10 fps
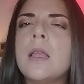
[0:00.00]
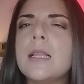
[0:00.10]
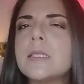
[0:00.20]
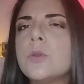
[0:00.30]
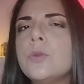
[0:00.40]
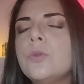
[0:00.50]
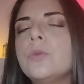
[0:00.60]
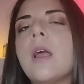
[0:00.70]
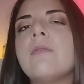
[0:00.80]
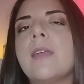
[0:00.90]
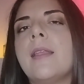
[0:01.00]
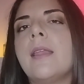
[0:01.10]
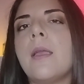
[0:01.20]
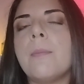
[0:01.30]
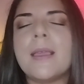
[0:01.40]
la struttura
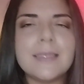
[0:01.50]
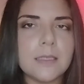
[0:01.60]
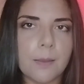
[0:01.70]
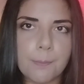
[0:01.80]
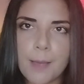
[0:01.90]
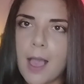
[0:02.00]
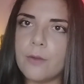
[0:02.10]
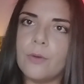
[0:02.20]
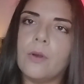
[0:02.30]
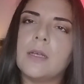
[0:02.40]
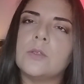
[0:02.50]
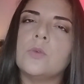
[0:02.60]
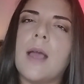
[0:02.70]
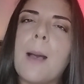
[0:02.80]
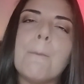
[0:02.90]
venne messa in mano ad
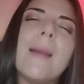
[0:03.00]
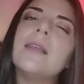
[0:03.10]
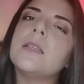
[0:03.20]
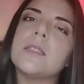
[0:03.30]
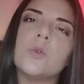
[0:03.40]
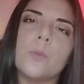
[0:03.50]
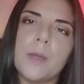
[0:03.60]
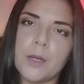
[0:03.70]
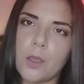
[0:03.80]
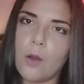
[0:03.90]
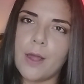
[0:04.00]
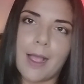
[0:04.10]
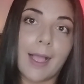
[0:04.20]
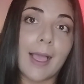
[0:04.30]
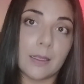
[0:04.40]
una madre
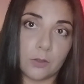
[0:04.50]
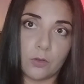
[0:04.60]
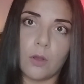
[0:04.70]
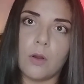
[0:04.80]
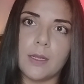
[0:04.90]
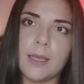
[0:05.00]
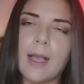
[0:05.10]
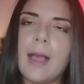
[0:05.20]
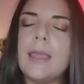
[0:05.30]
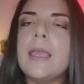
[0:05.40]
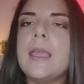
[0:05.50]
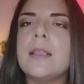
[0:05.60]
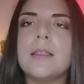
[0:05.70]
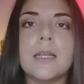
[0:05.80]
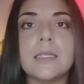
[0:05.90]
superiora cattolica
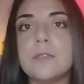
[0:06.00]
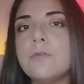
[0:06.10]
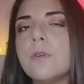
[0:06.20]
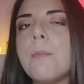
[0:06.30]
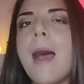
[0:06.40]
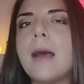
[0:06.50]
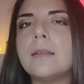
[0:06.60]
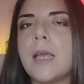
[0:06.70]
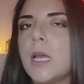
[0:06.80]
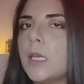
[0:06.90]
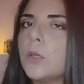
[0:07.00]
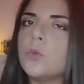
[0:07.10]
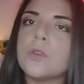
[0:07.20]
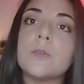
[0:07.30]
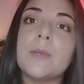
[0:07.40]
e trasformata in
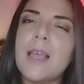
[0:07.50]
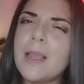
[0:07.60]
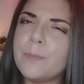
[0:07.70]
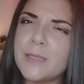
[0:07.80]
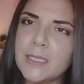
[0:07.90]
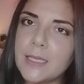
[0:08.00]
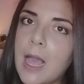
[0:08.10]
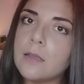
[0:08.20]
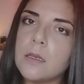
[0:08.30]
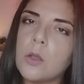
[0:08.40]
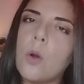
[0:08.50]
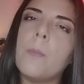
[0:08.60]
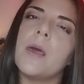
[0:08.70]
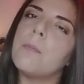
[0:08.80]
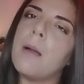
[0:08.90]
un ospedale
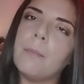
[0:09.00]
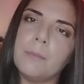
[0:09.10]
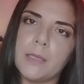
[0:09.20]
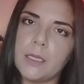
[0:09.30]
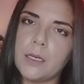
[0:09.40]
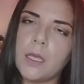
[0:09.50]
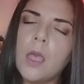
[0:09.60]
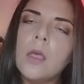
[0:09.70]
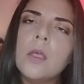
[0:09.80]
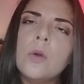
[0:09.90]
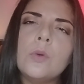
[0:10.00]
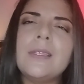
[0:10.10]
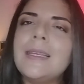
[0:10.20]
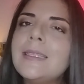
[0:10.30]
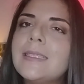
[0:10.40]
psichiatrico per bambini,
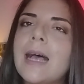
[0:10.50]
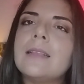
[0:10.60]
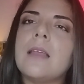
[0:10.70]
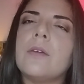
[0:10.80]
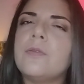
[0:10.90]
utilizzata